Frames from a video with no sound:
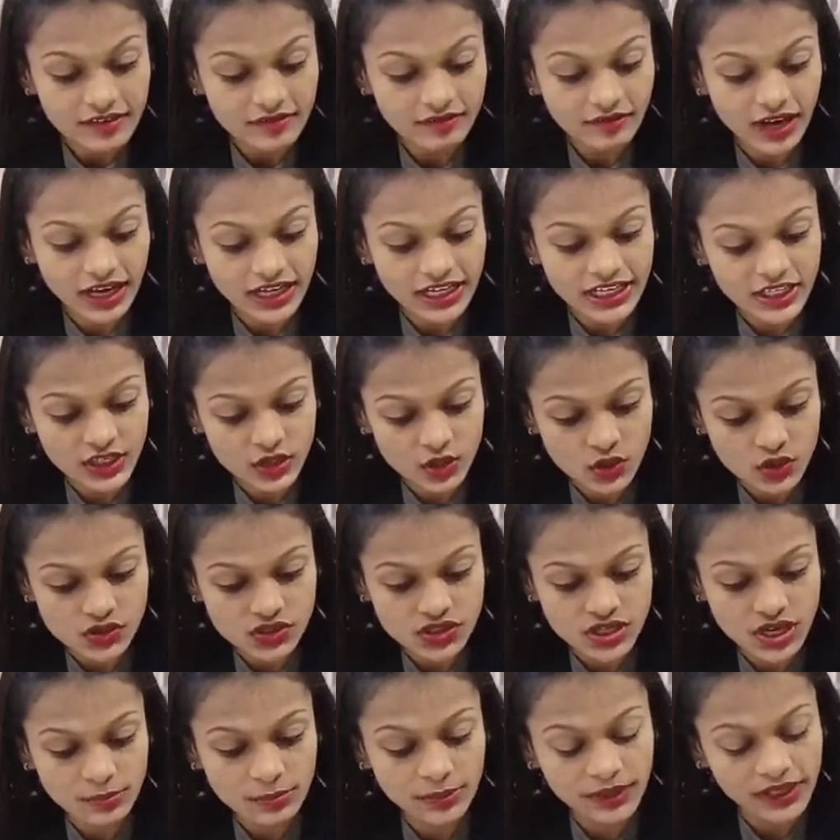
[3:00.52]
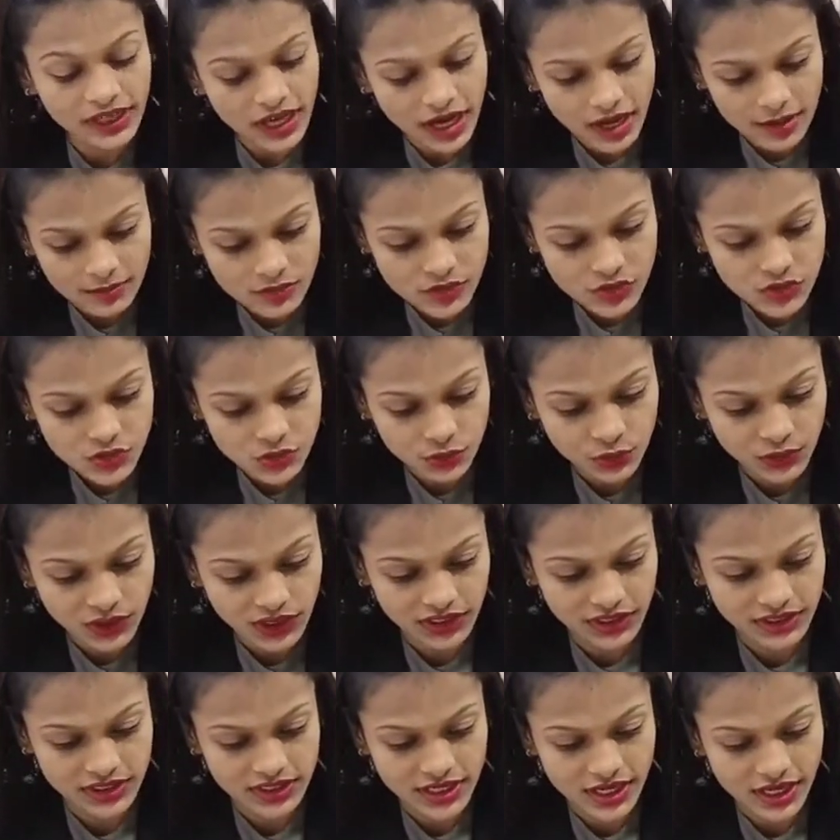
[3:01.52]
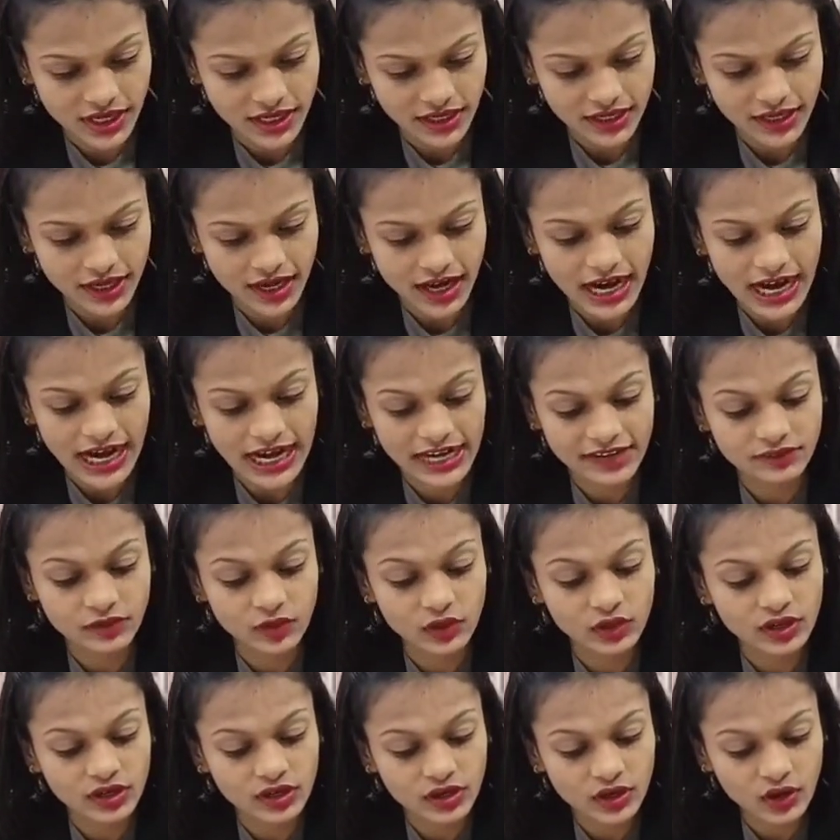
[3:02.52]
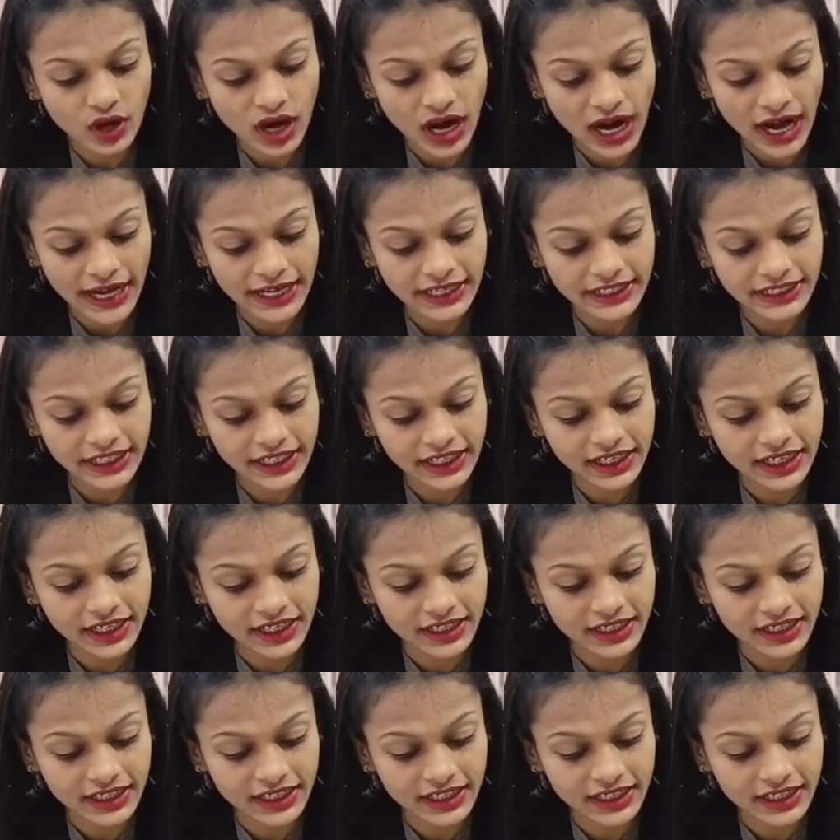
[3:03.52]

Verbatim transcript: वाली योजना पर काम शुरू कर दिया है हाईवे को हाईटेक